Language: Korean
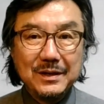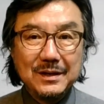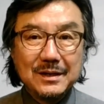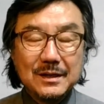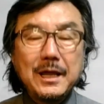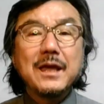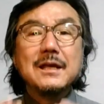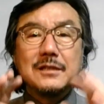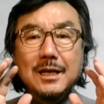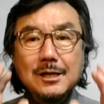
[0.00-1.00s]
근데
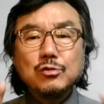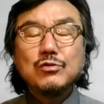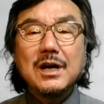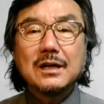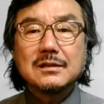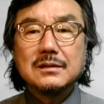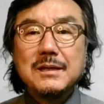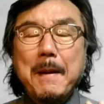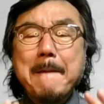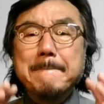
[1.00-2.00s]
제일 중요한 것은
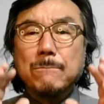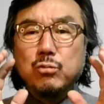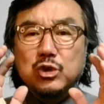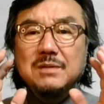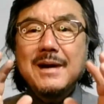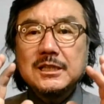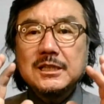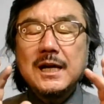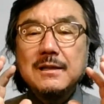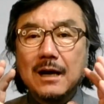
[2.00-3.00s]

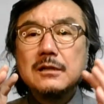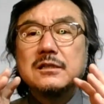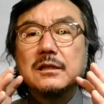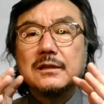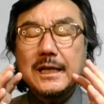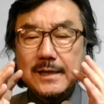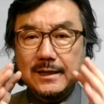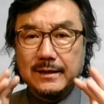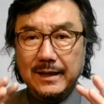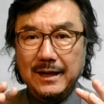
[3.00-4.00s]
무지막지한 양을 찍어 냈게
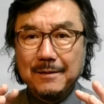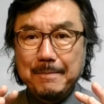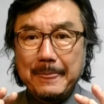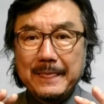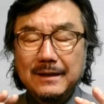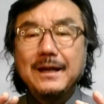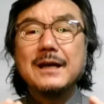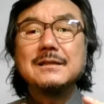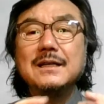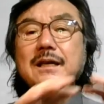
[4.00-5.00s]
된다.
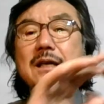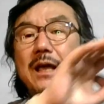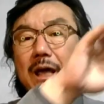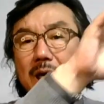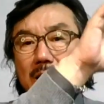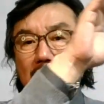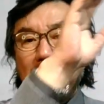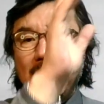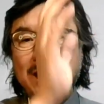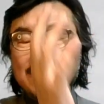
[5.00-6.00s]
그래야지
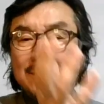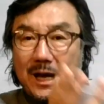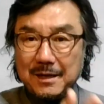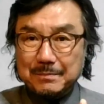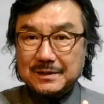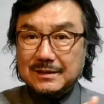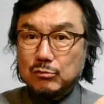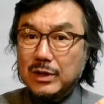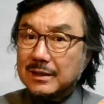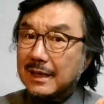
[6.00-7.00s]
A 타입.
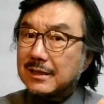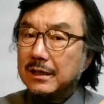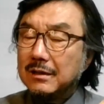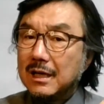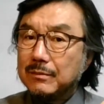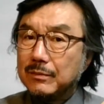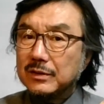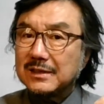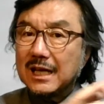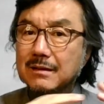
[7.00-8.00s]
우리가 다 촬영을 해보면
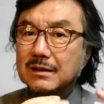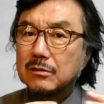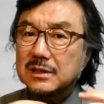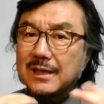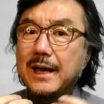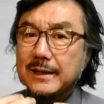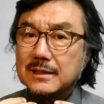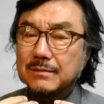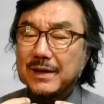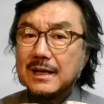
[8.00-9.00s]
자기 스타일이 있지만